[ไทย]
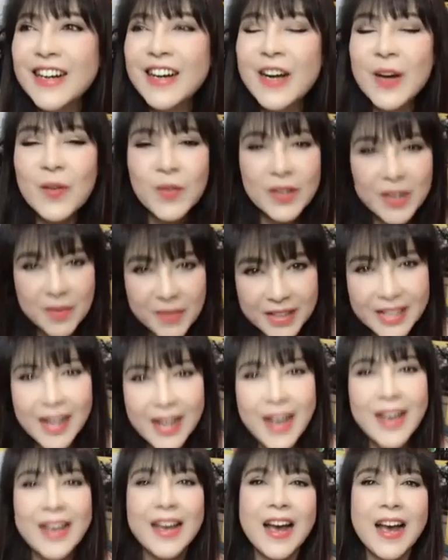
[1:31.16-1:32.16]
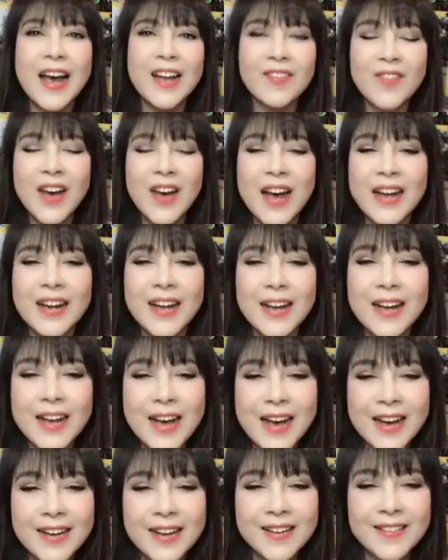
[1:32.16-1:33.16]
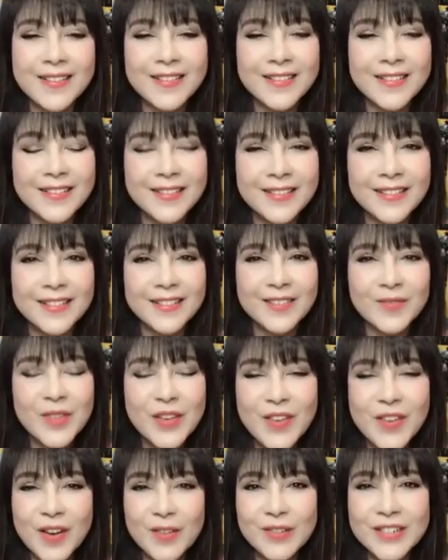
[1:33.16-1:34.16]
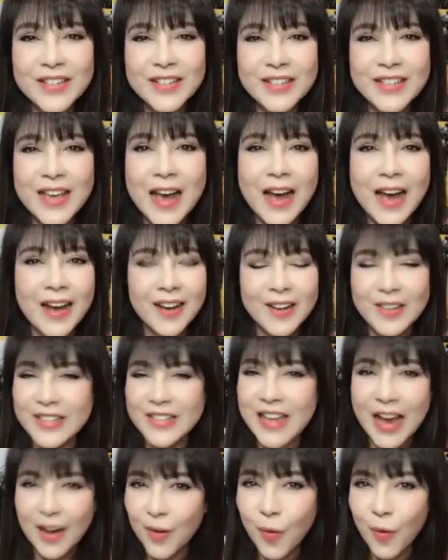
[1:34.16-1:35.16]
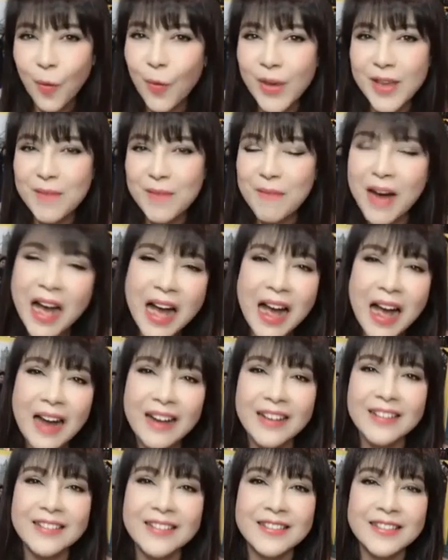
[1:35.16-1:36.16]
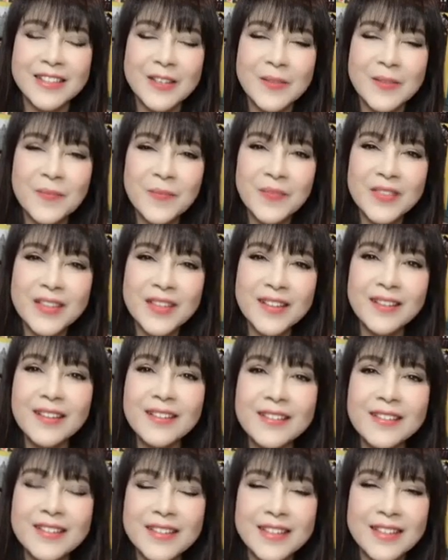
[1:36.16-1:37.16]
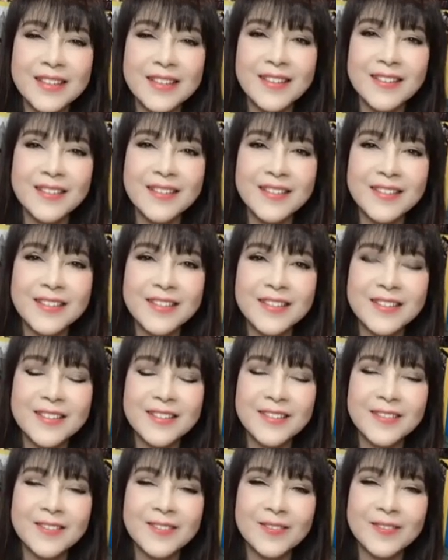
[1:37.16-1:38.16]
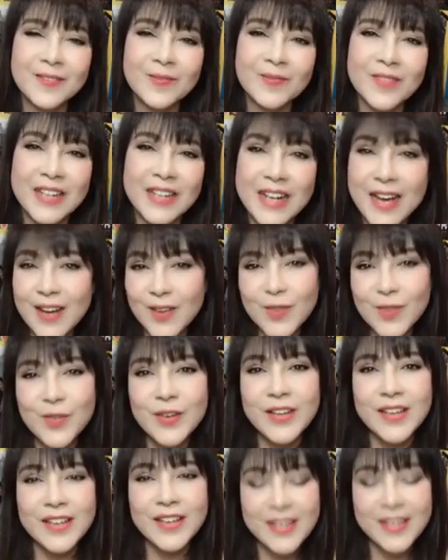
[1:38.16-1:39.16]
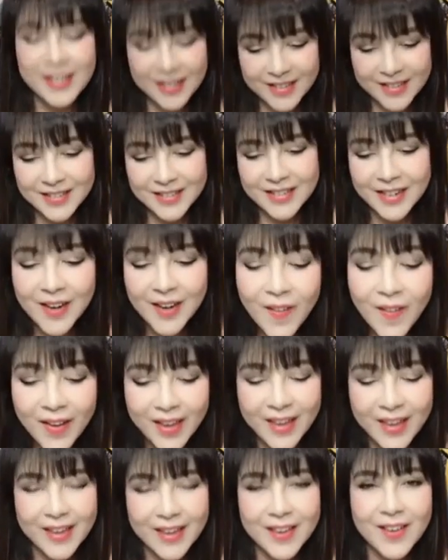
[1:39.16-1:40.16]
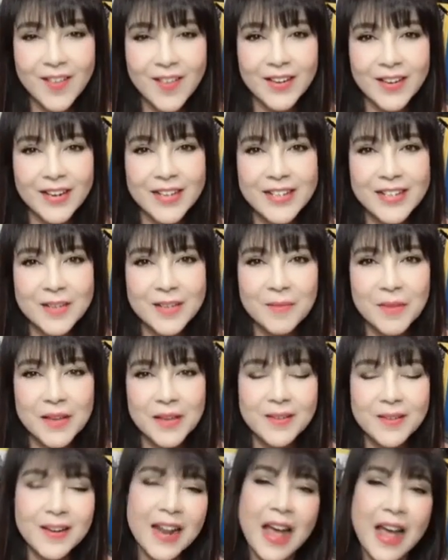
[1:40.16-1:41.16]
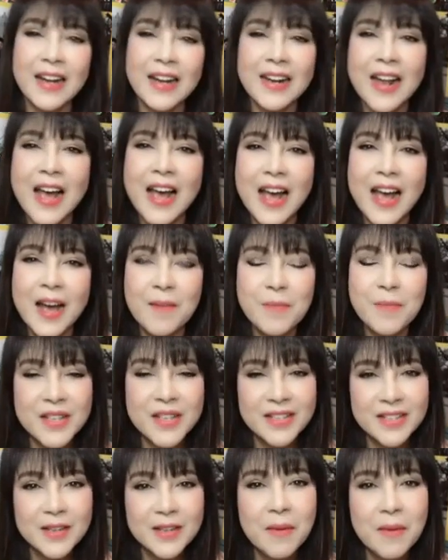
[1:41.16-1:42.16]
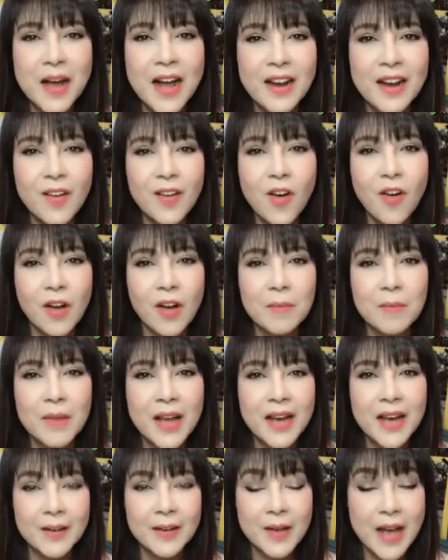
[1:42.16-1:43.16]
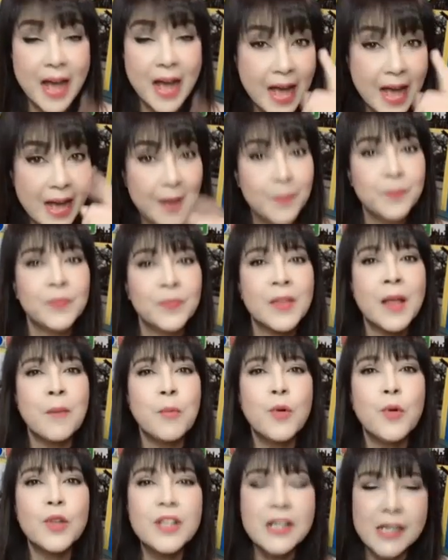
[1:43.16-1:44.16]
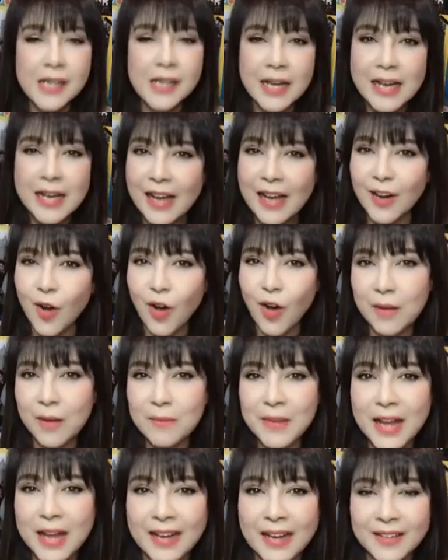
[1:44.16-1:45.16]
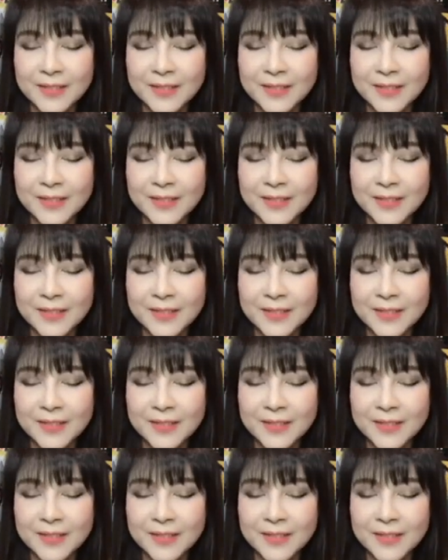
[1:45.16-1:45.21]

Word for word: วันนี้ไปถ่ายงานมานะคะ ก็มีความรู้สึกอยากอยากคุยมากเลย ก็เลยมานั่งคุยซะหน่อยก่อนที่จะไปล้างหน้าเปลี่ยนเสื้อผ้าแล้วก็ออกกำลังอ่ะพูดถึงเรื่องการออกกำลัง